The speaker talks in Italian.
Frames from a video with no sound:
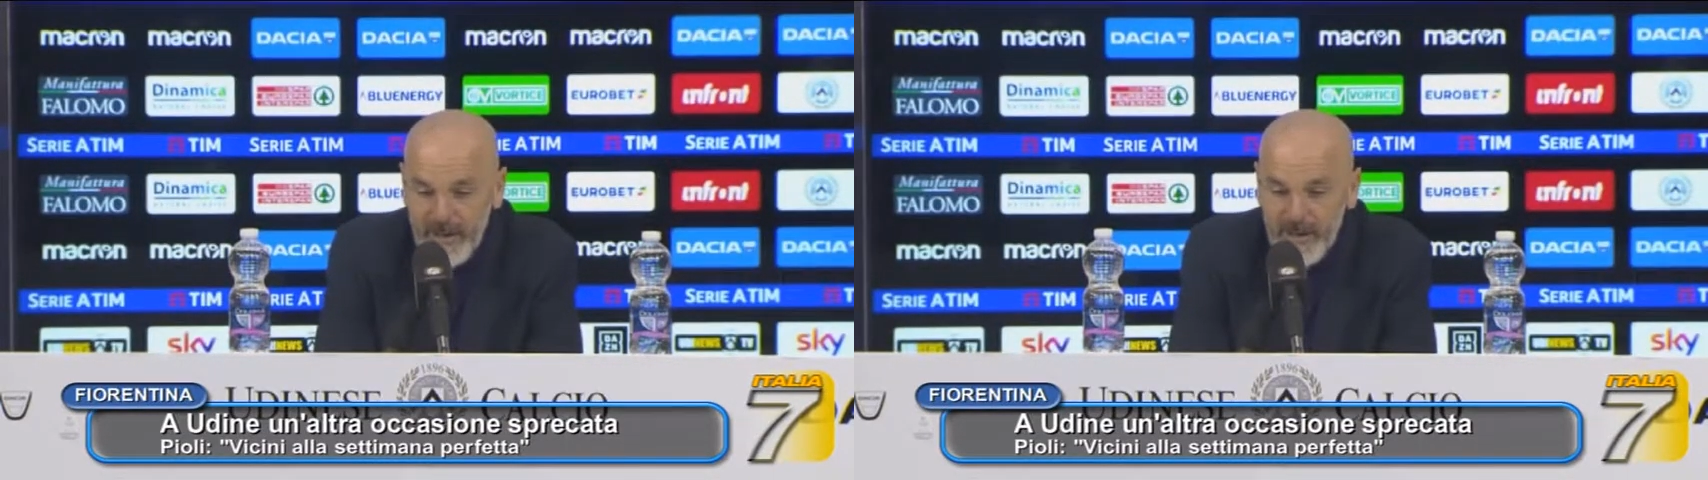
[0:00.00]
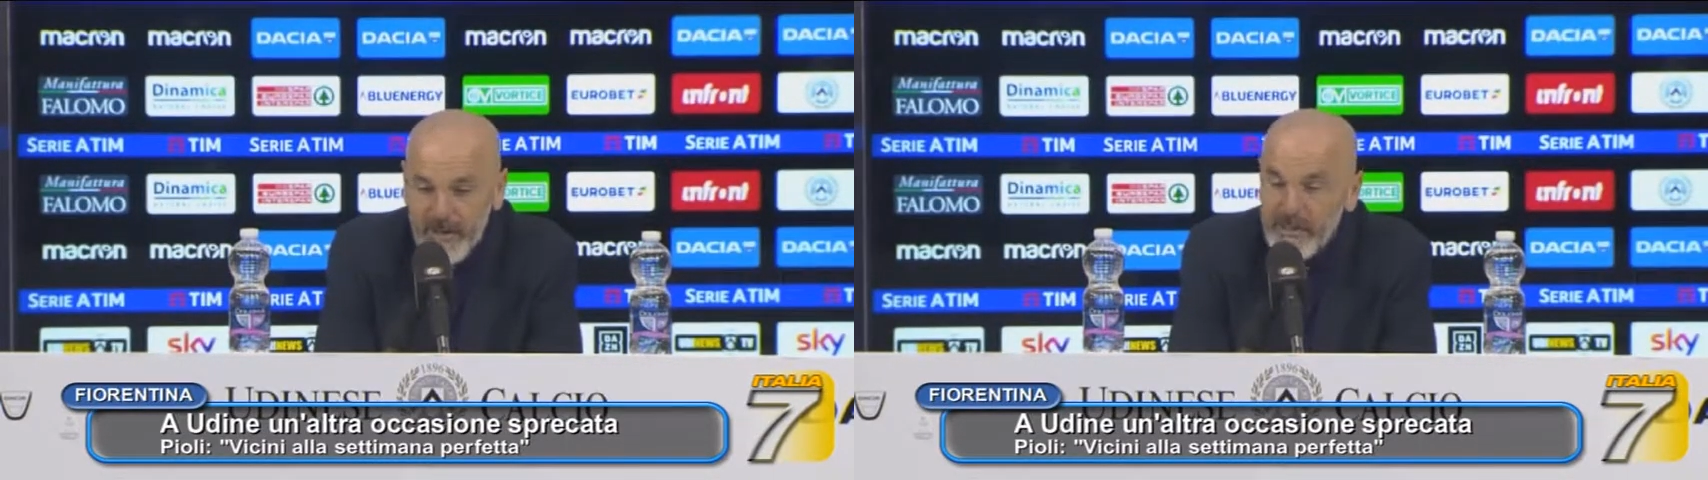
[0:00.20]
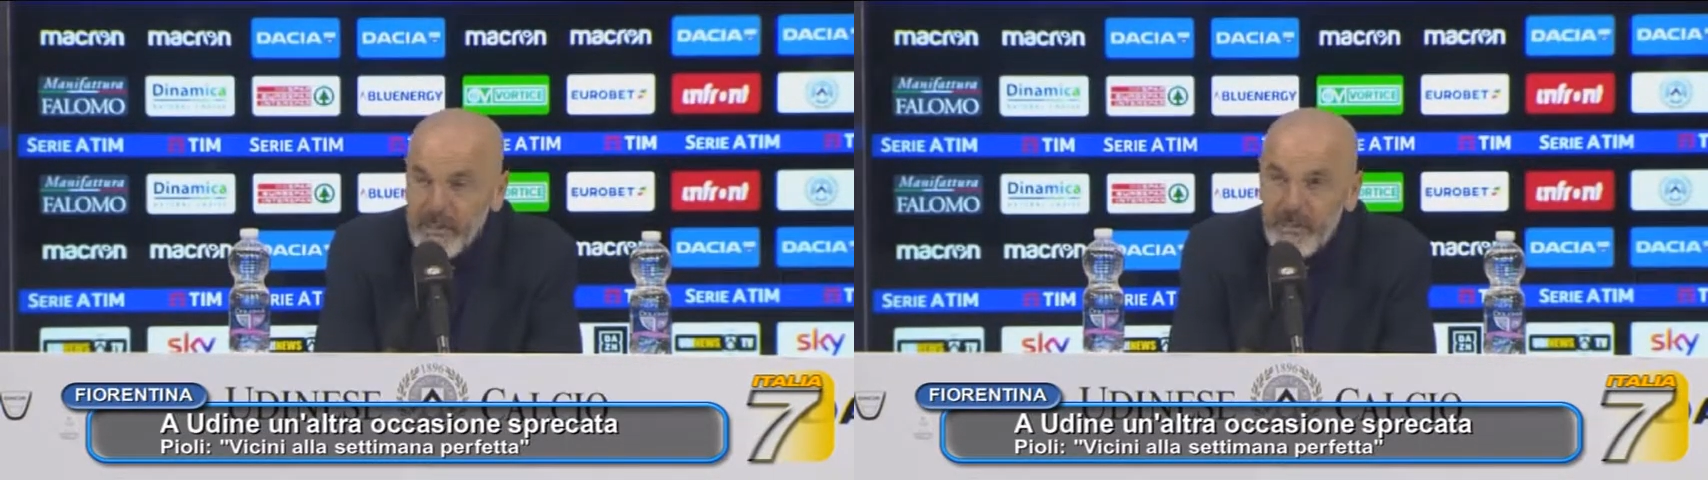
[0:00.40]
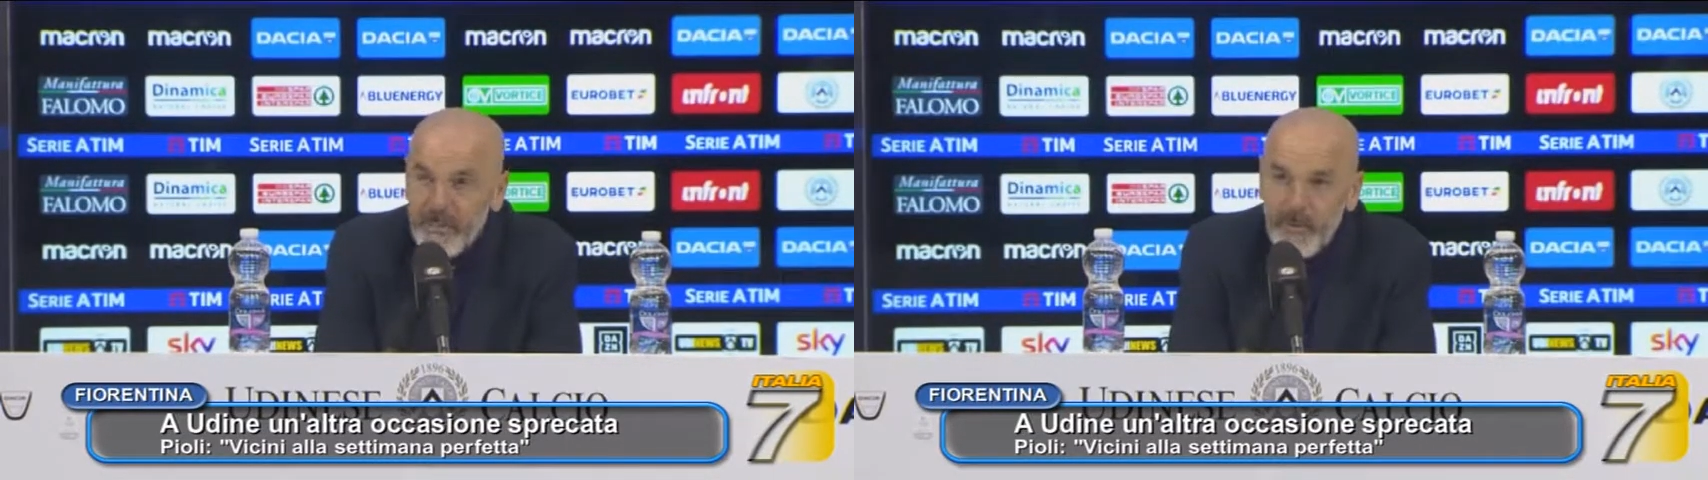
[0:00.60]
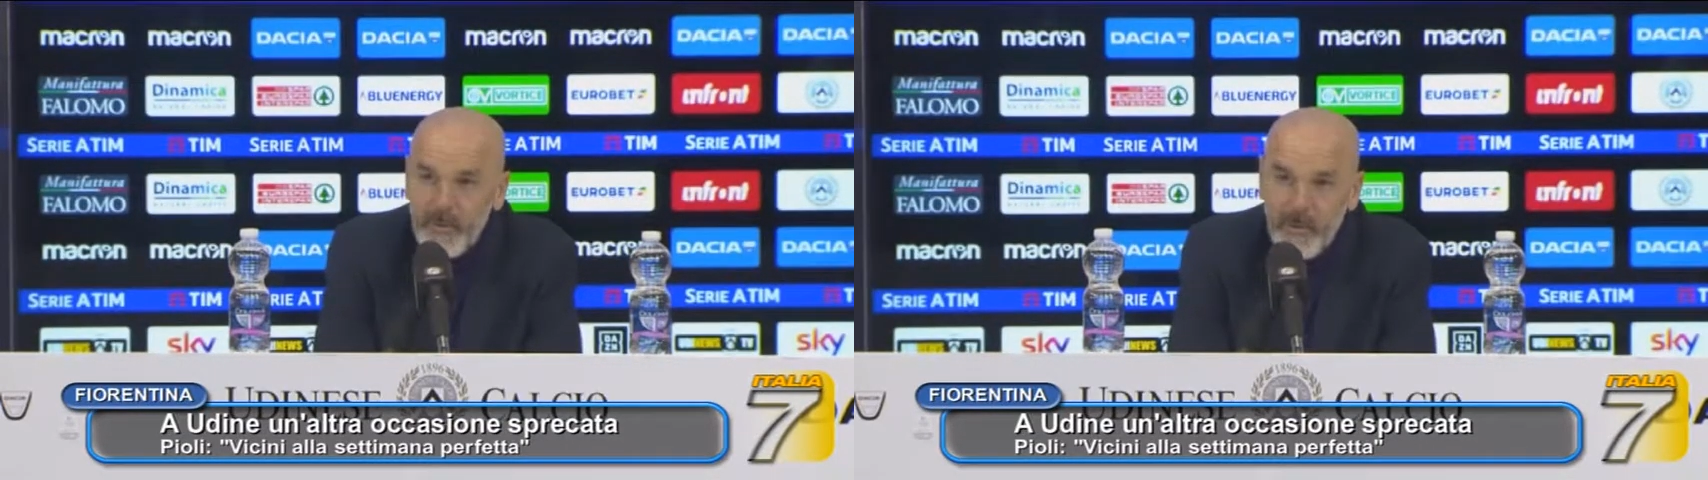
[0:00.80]
è
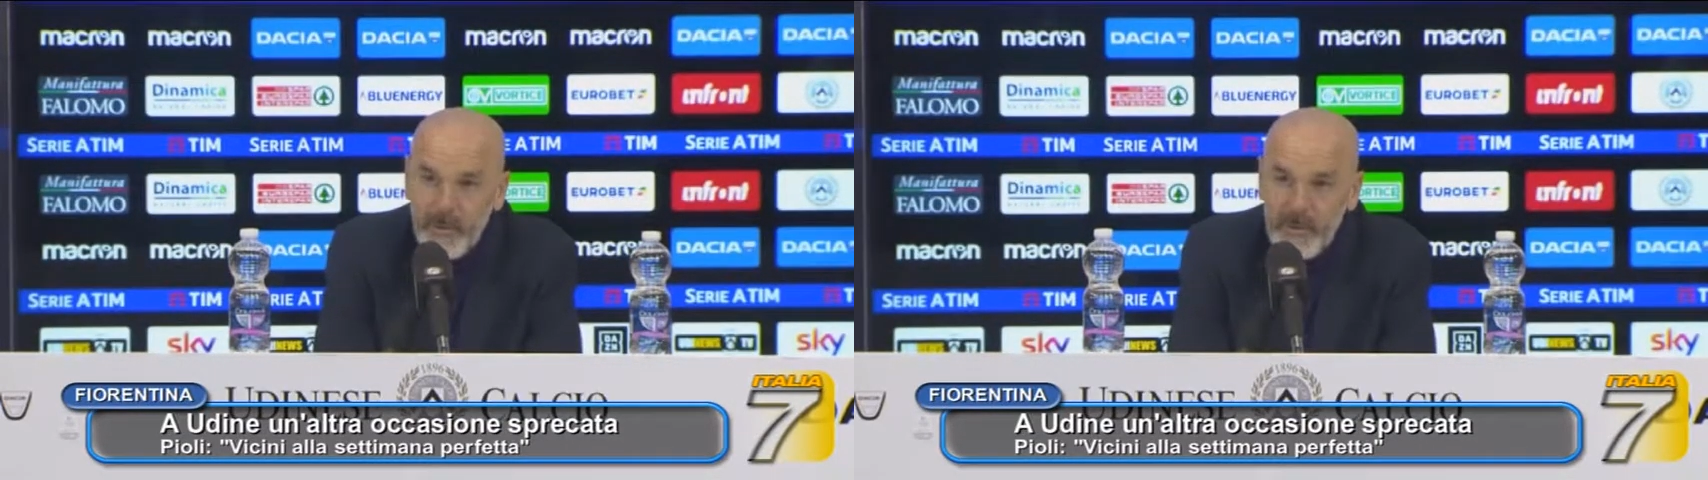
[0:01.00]
l'ennesima prova che